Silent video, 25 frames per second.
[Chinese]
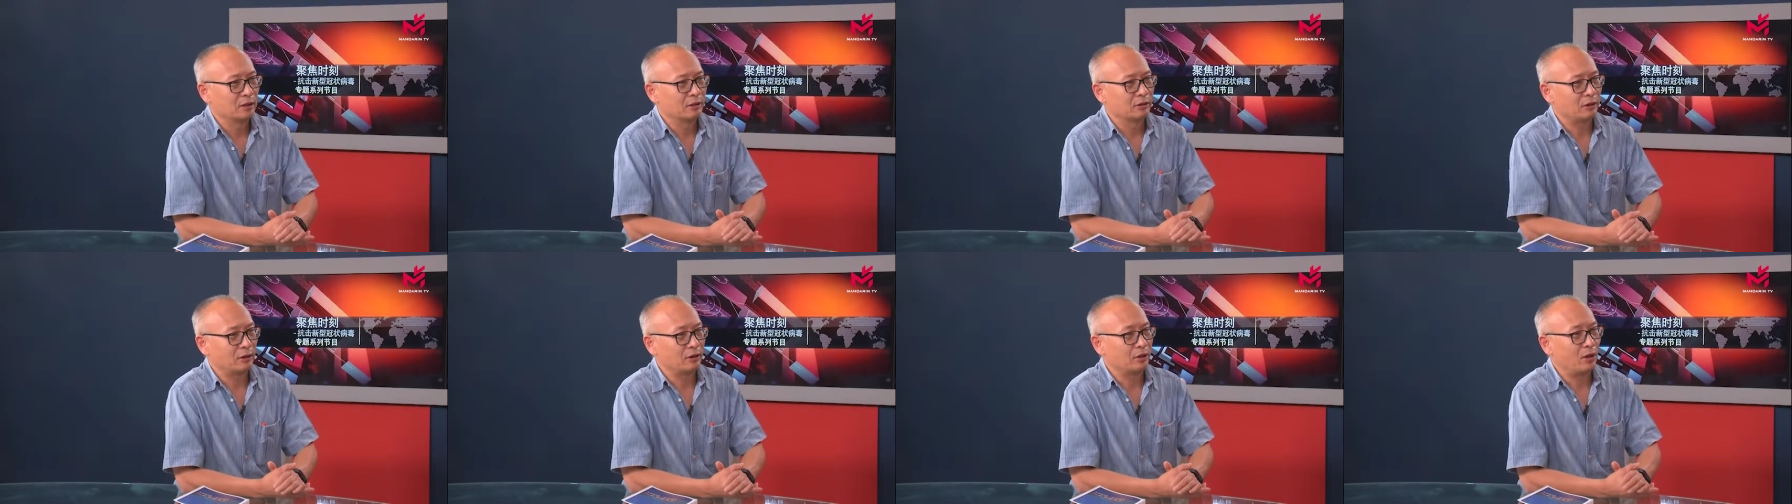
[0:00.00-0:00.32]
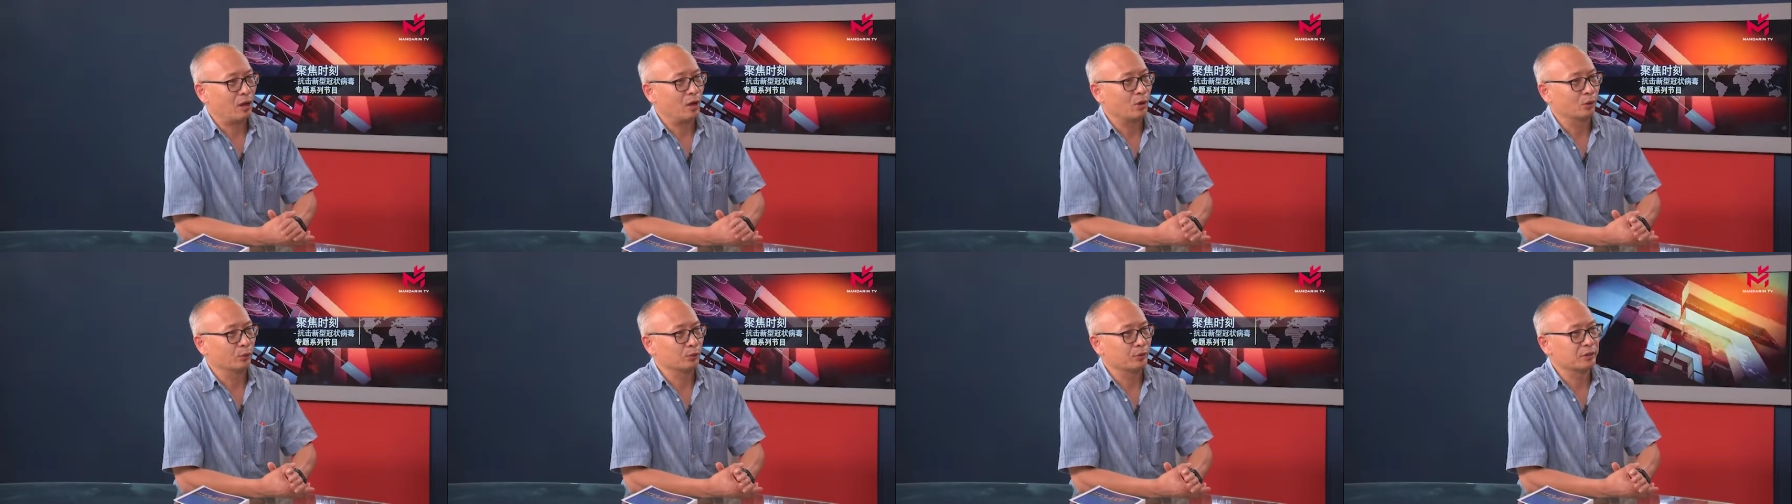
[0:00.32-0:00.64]
它有
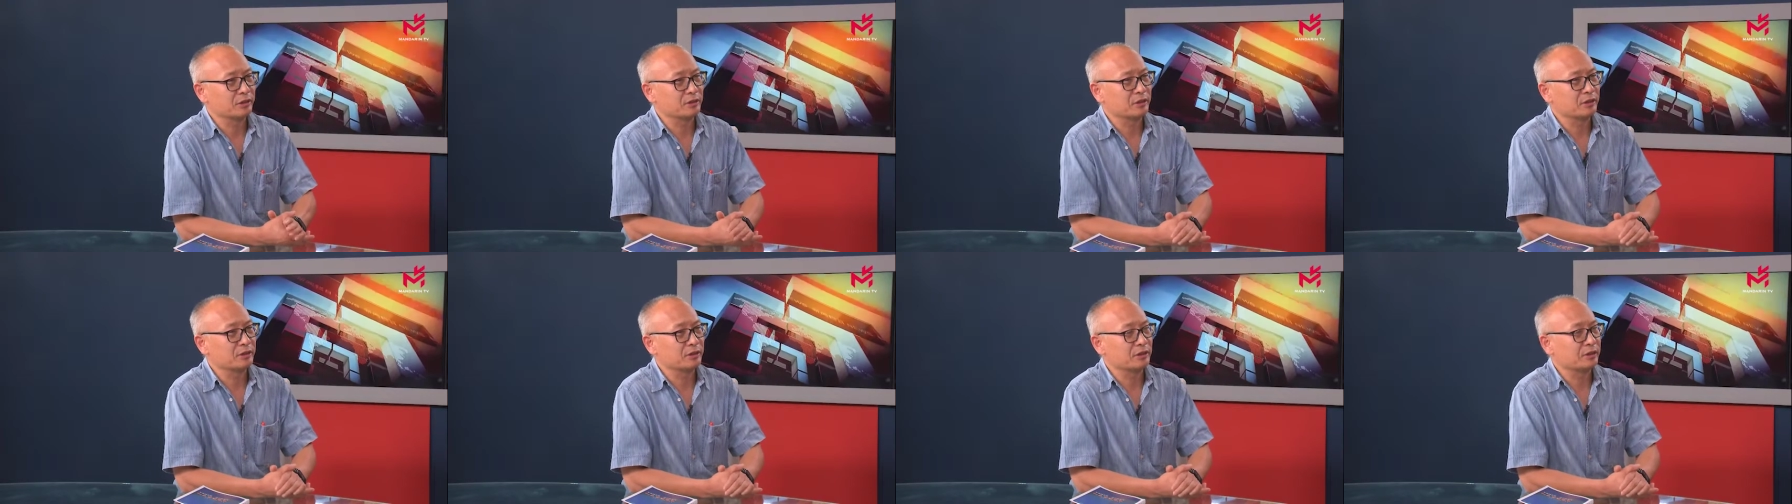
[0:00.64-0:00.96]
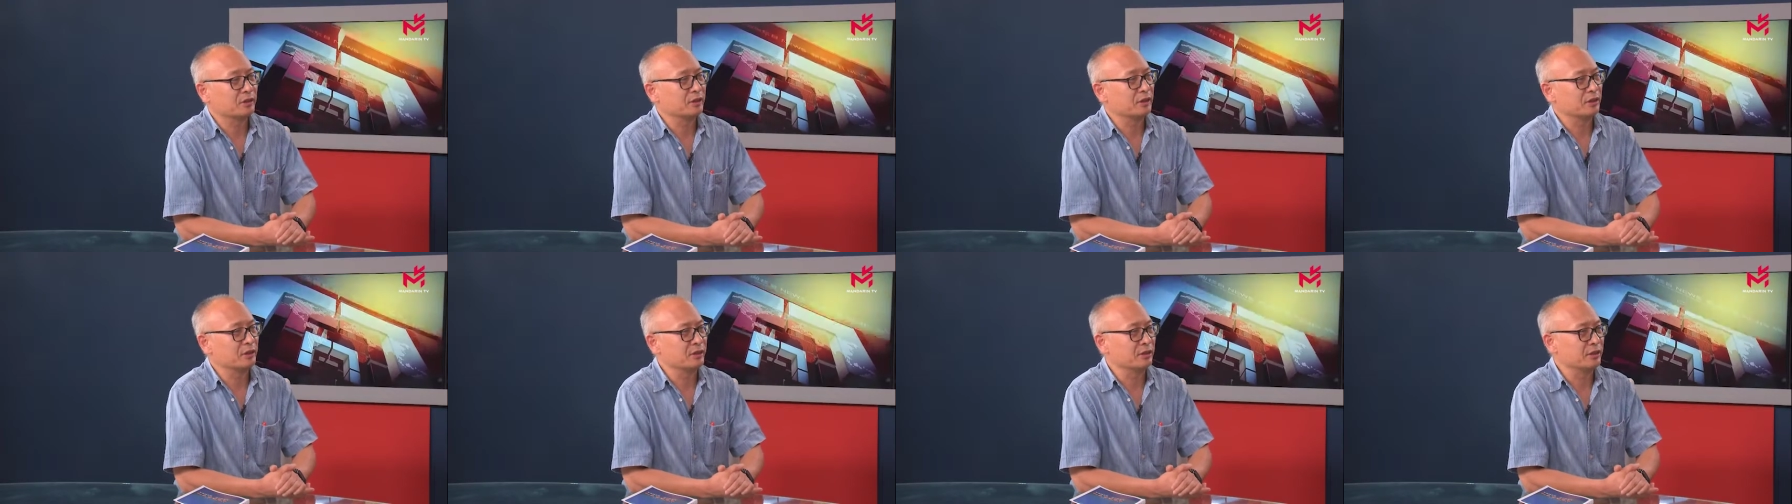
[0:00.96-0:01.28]
好多政
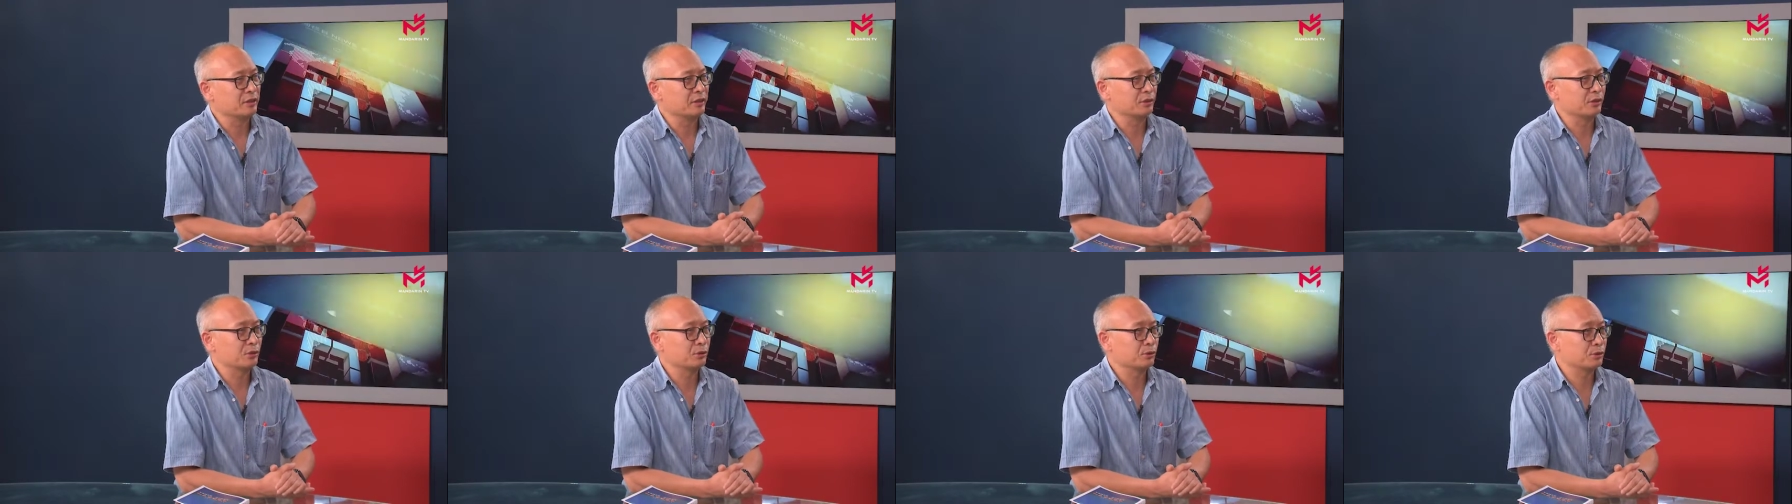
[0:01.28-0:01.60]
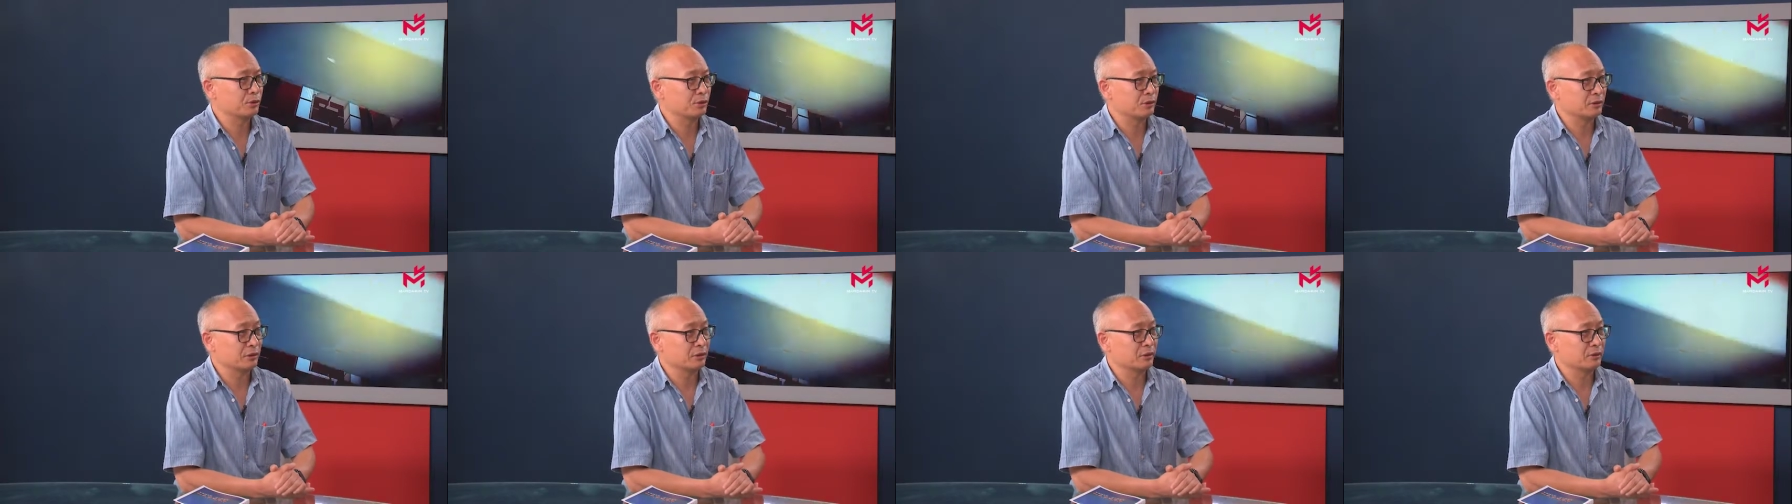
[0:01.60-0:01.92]
策已经就
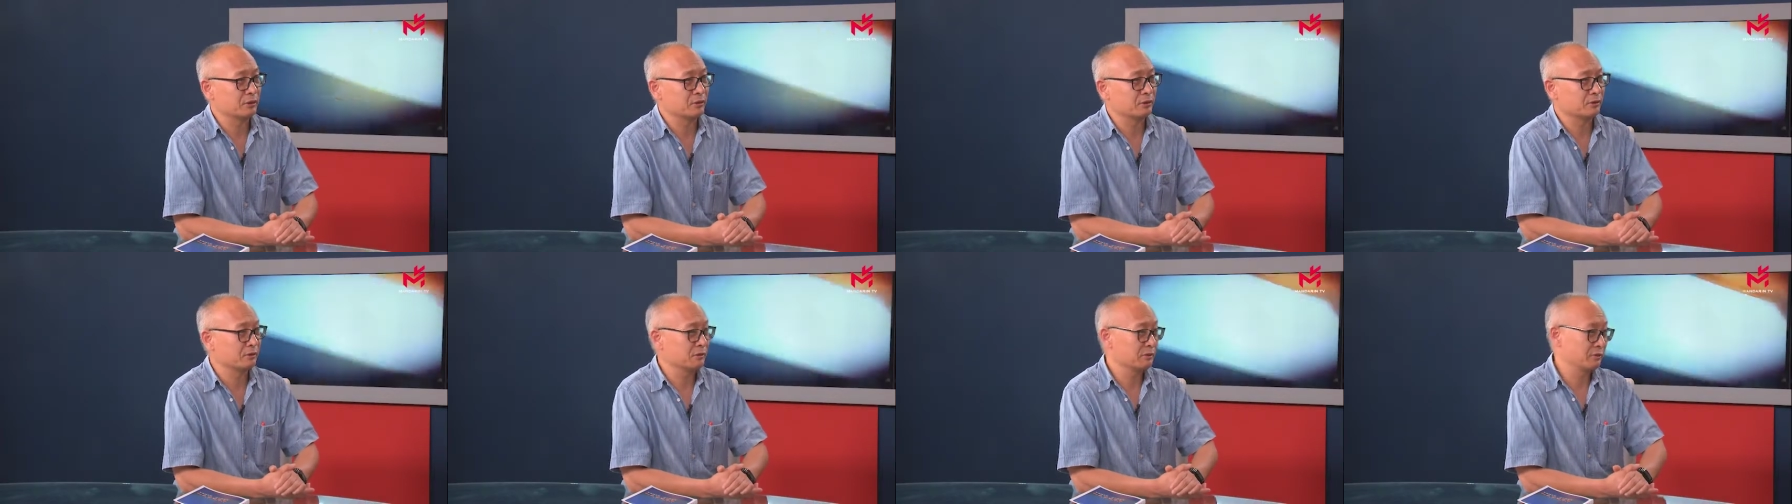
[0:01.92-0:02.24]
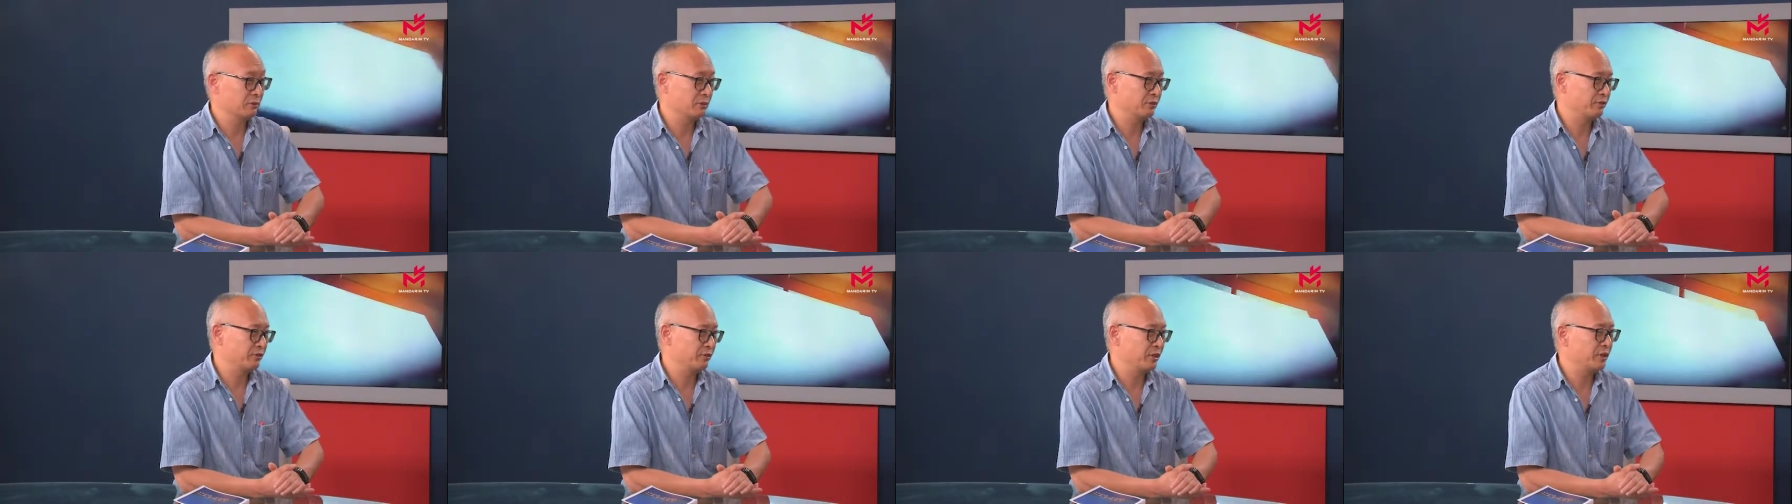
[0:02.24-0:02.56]
是。
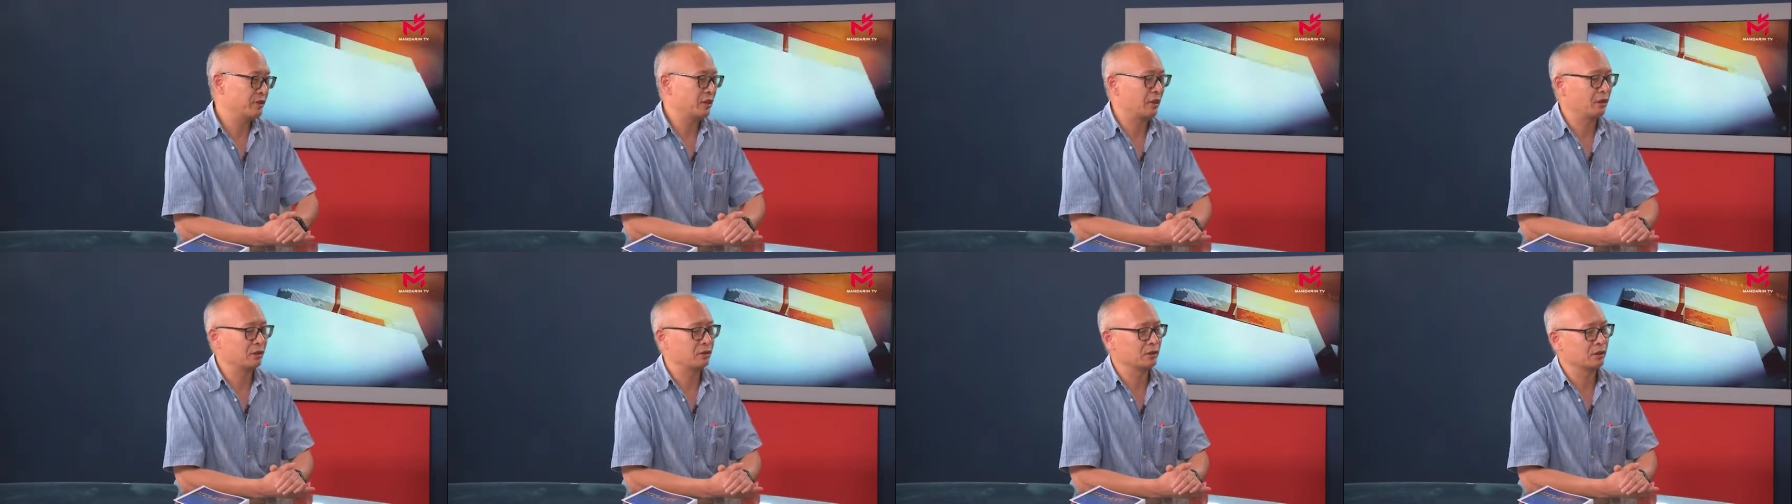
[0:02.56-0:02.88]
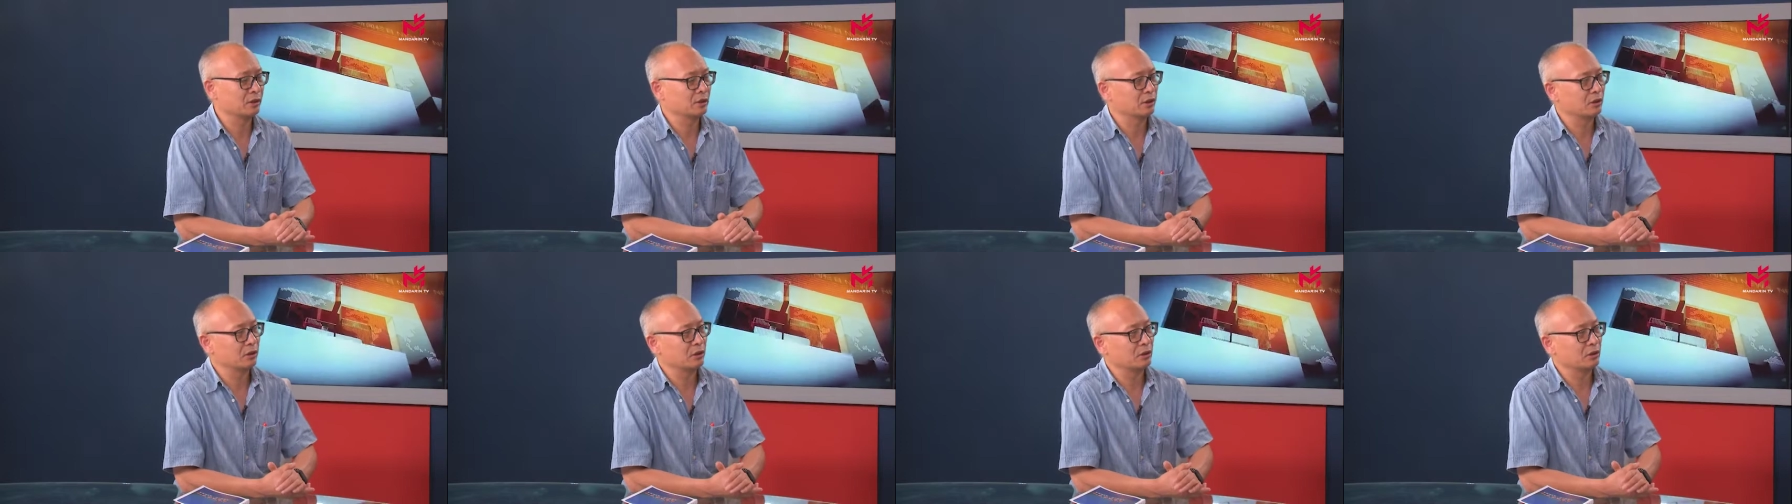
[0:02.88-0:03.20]
非常那个